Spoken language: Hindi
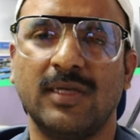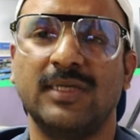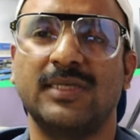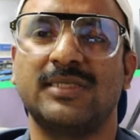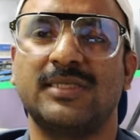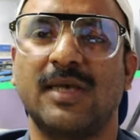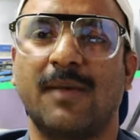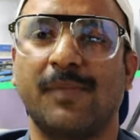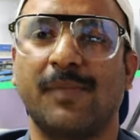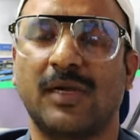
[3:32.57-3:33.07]

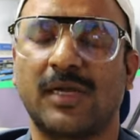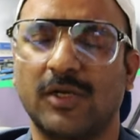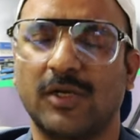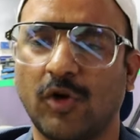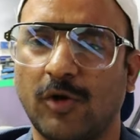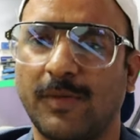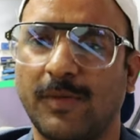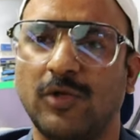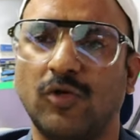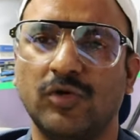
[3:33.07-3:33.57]
एग्जांपल के
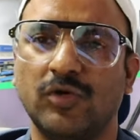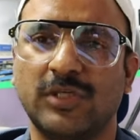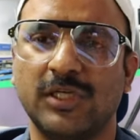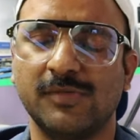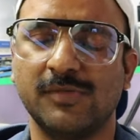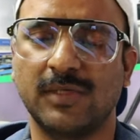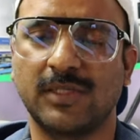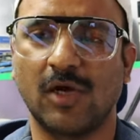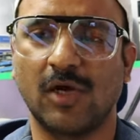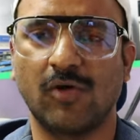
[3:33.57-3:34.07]
तौर पे दो
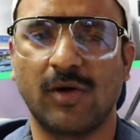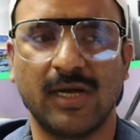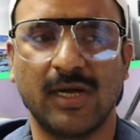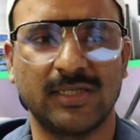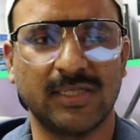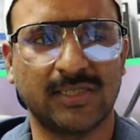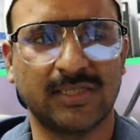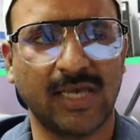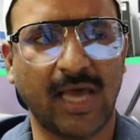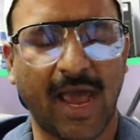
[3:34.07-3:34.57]
चीज़ बताऊंगा
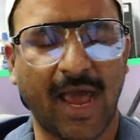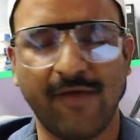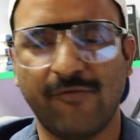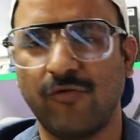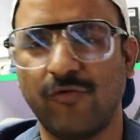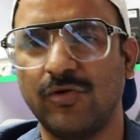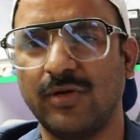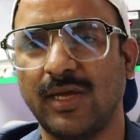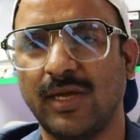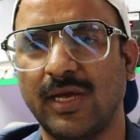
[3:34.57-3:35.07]
जैसे
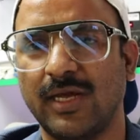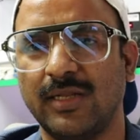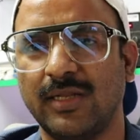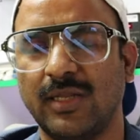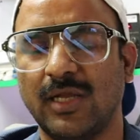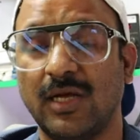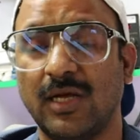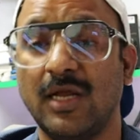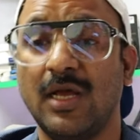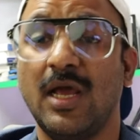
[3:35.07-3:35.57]
आईफोन के
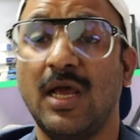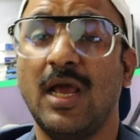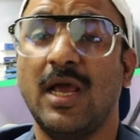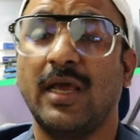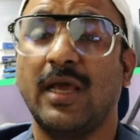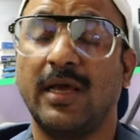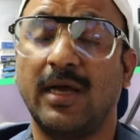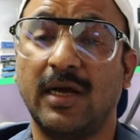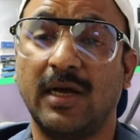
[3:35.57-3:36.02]
अंदर uh,